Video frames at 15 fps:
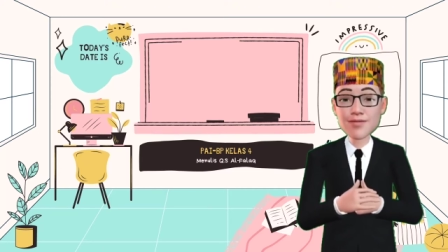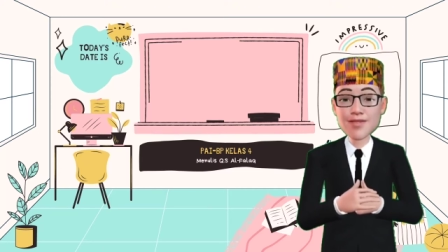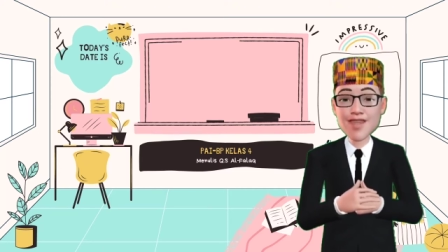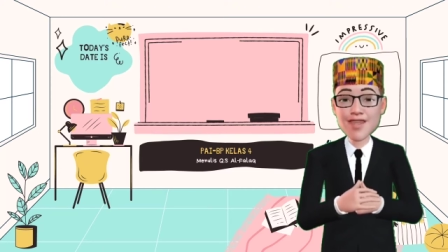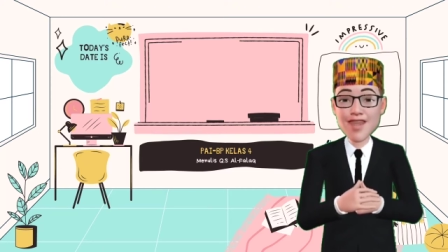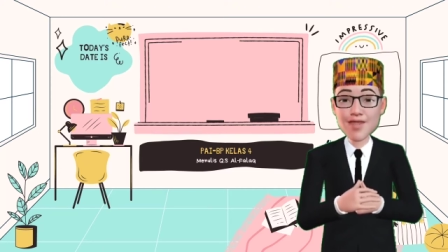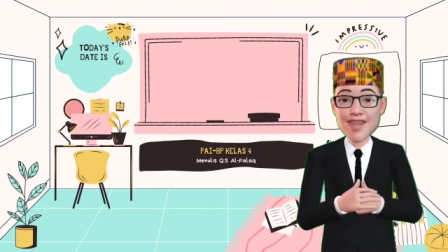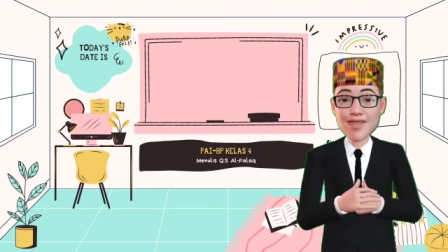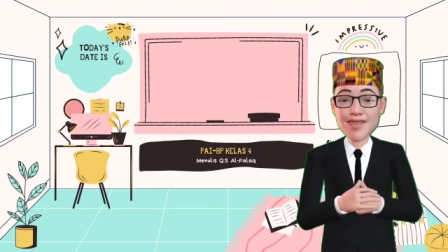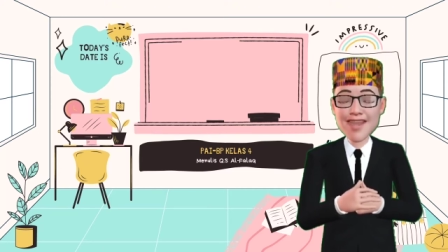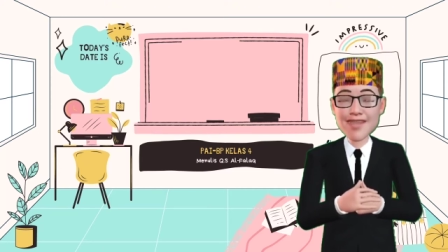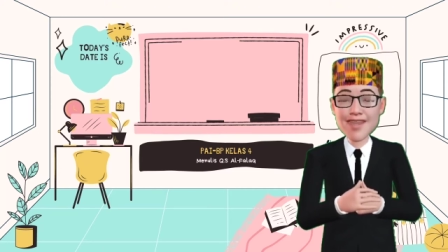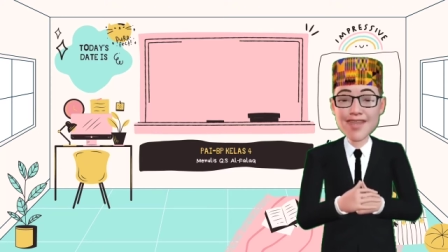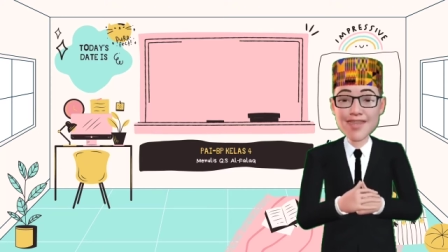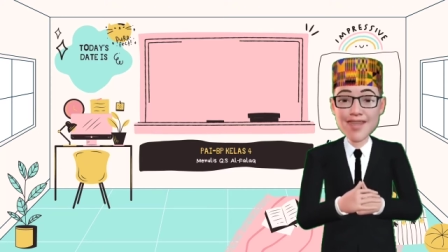Apa kabar
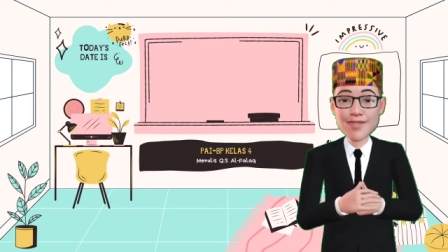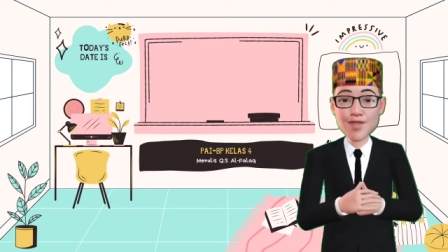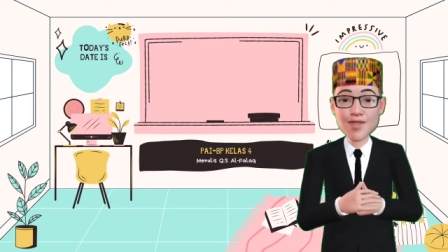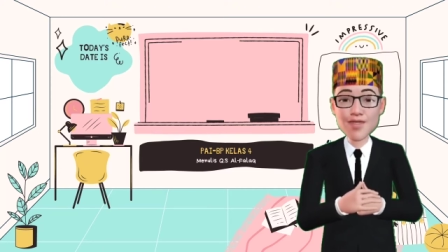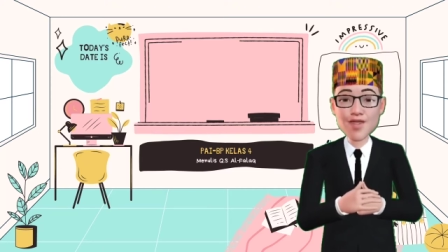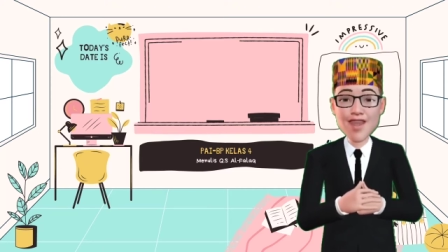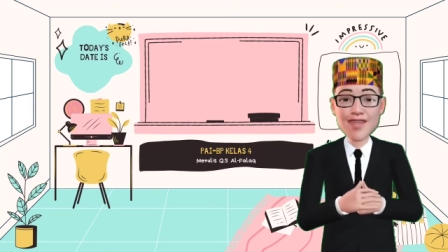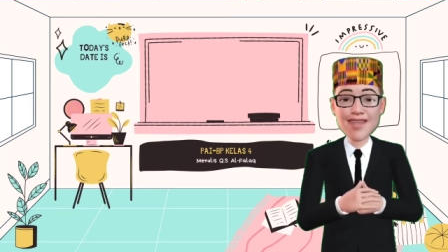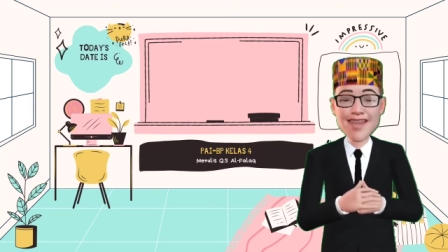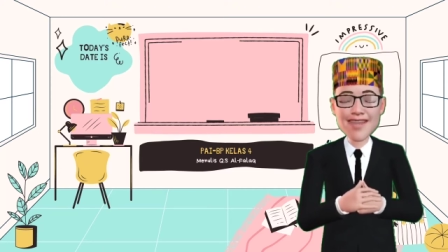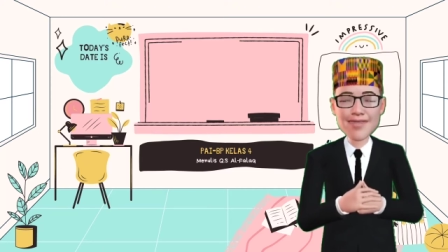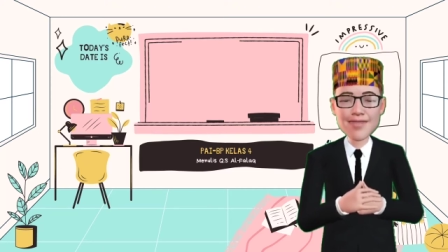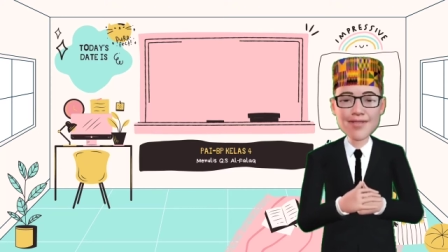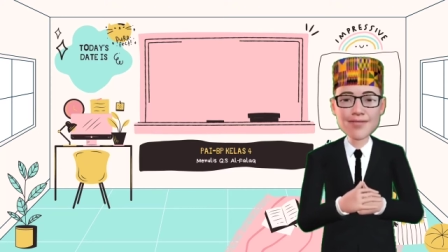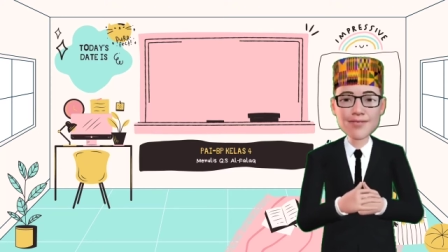anak-anakku
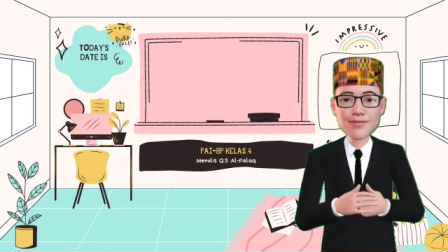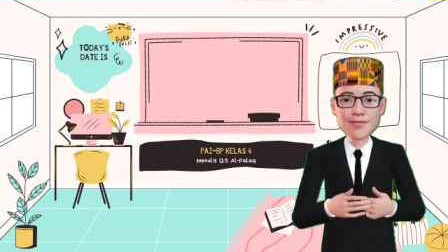sekalian?